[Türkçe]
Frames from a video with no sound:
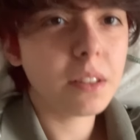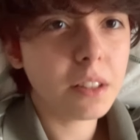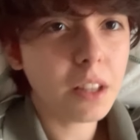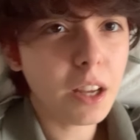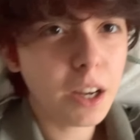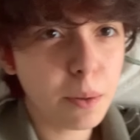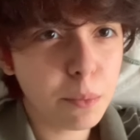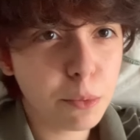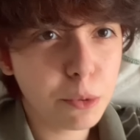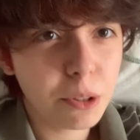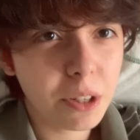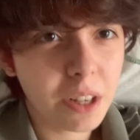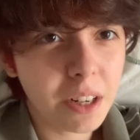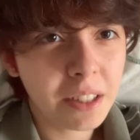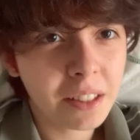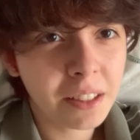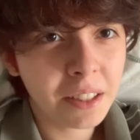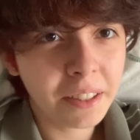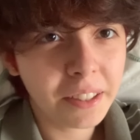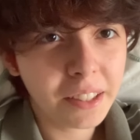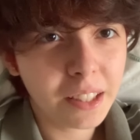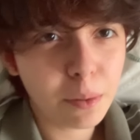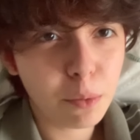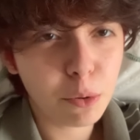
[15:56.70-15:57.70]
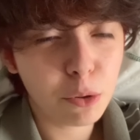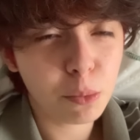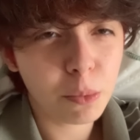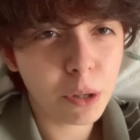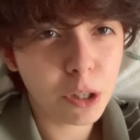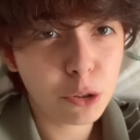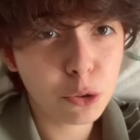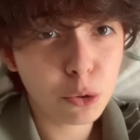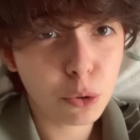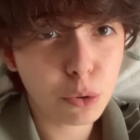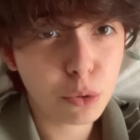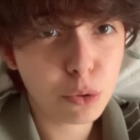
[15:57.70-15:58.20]
yağmur yağarken kitap
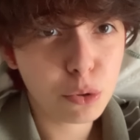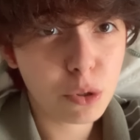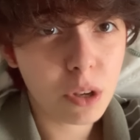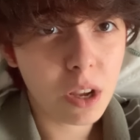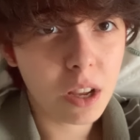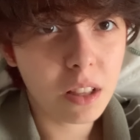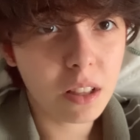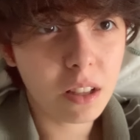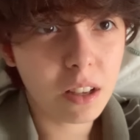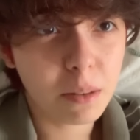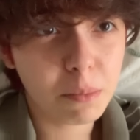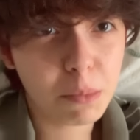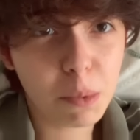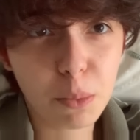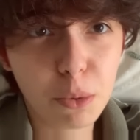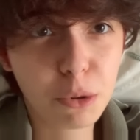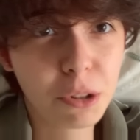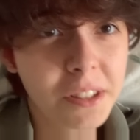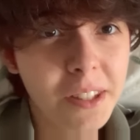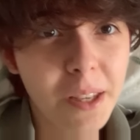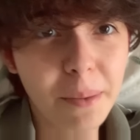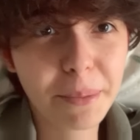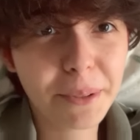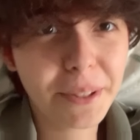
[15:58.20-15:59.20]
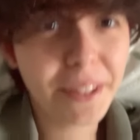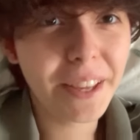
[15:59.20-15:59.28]
okumak çok güzel ama bu kitabı